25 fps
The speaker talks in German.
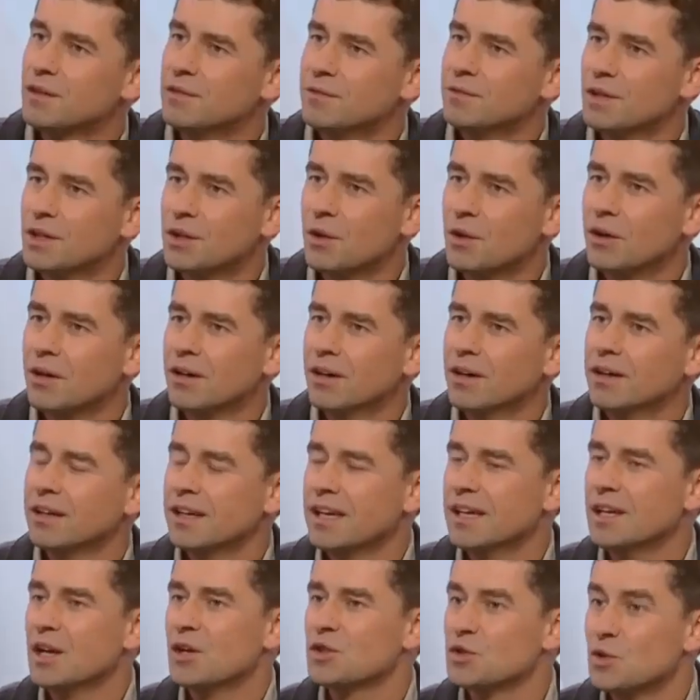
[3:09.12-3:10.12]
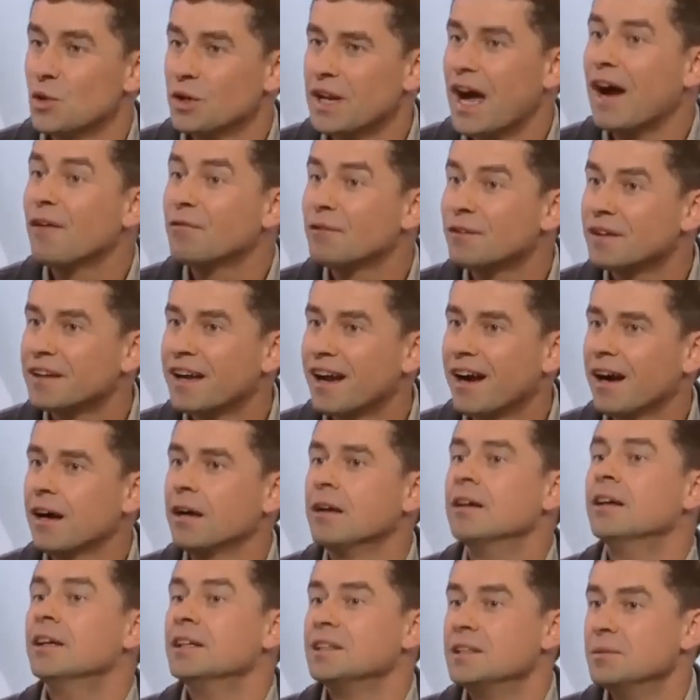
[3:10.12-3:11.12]
finden wir noch Gene aus
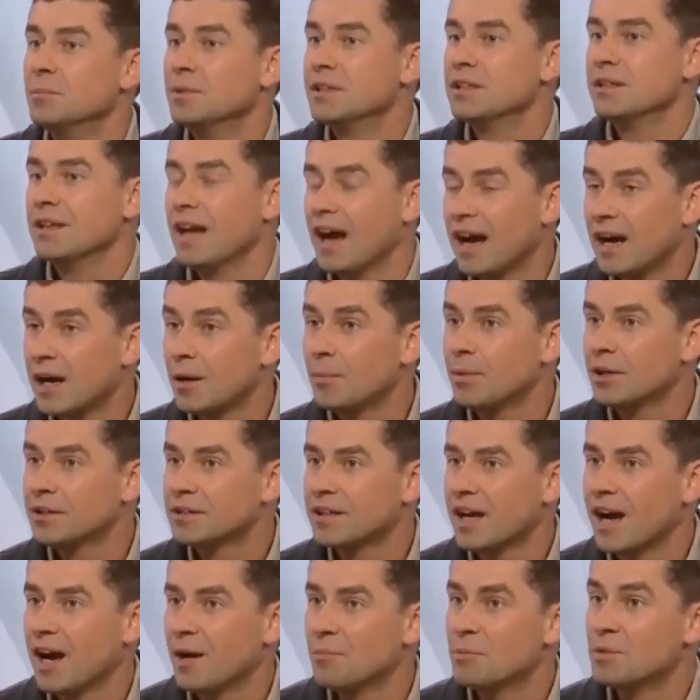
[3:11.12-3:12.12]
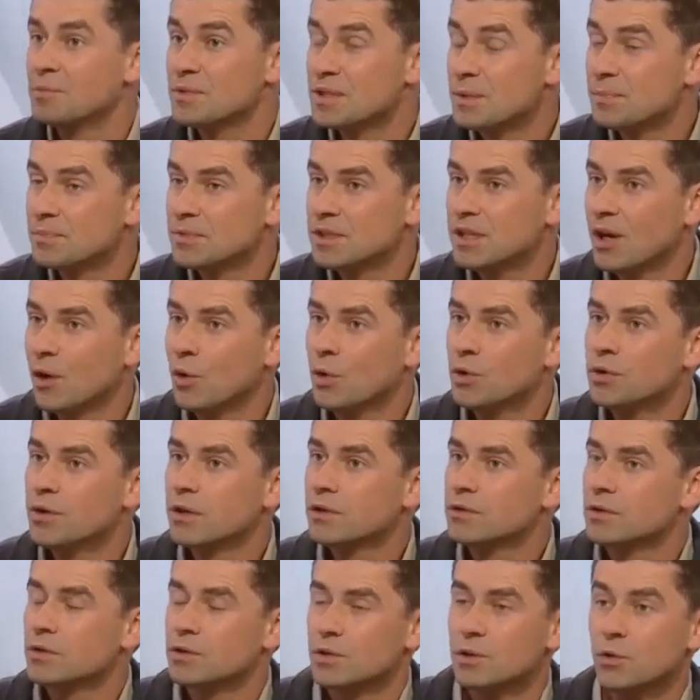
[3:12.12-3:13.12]
Nordafrika, die mit den Arabern kamen im 7.
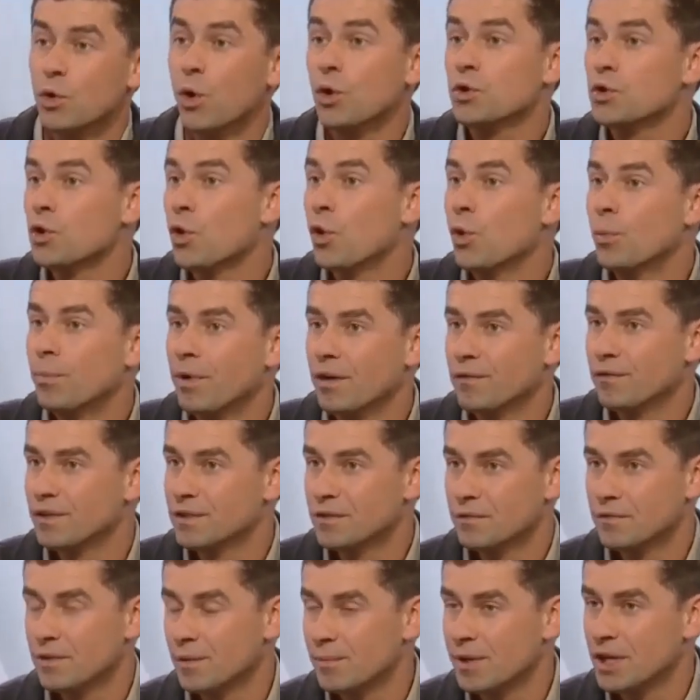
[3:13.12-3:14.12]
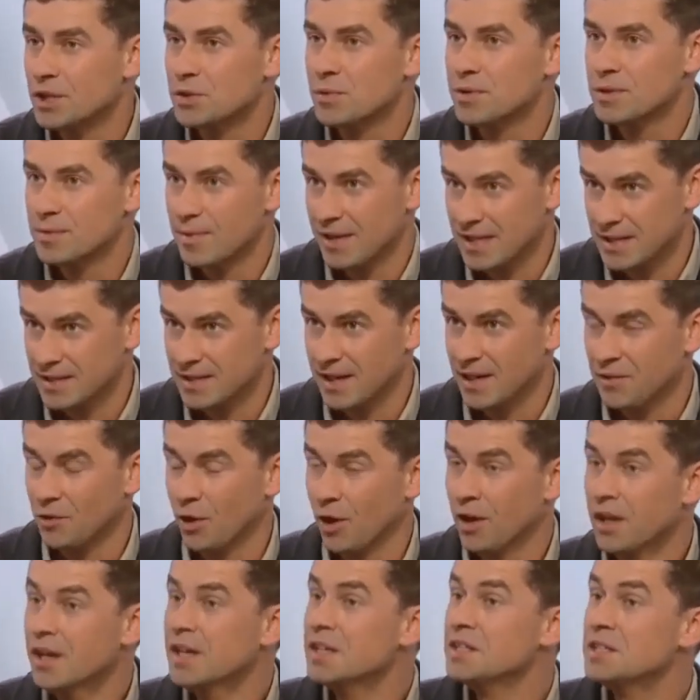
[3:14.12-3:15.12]
Jahrhundert. Und in Nordeuropa finden wir beispielsweise dann
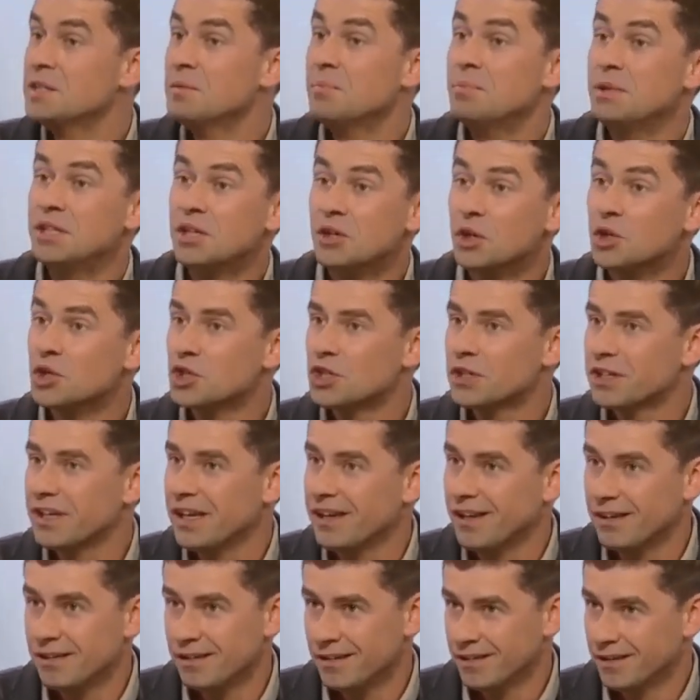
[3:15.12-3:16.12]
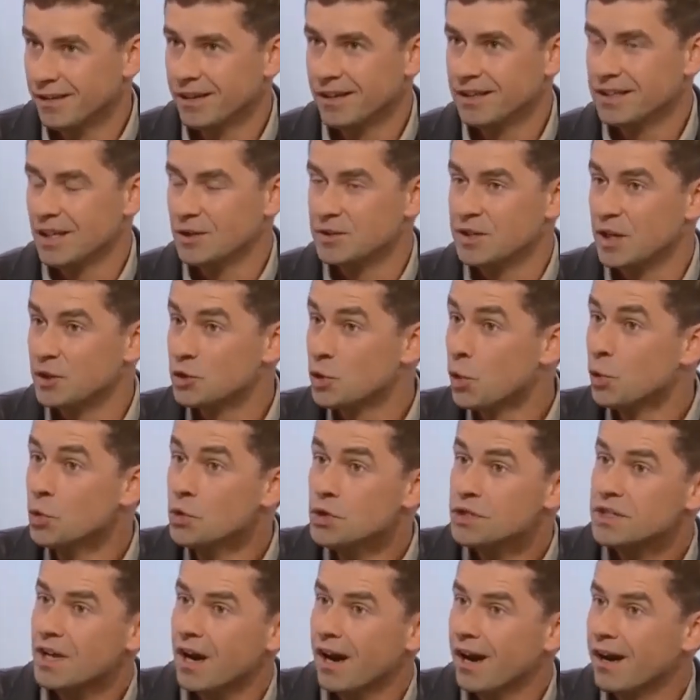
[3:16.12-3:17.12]
noch sibirische Gene, die aus der
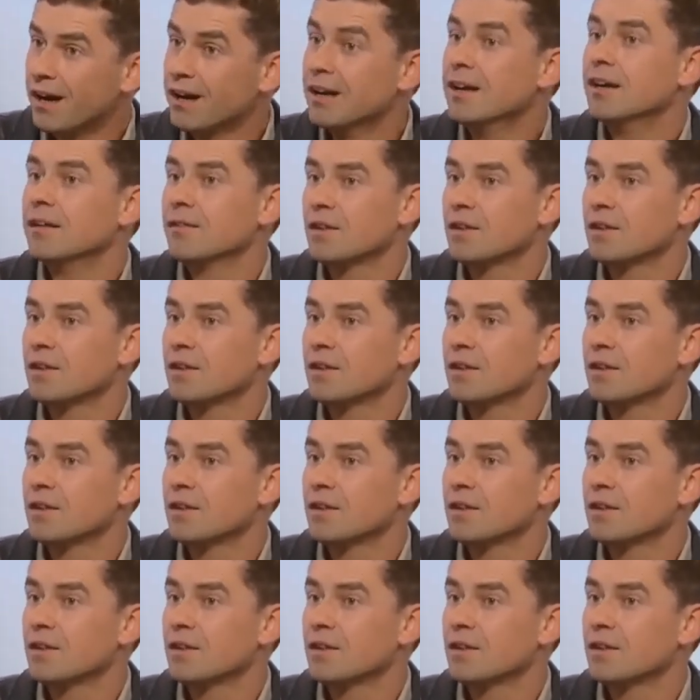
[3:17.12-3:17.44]
Tundra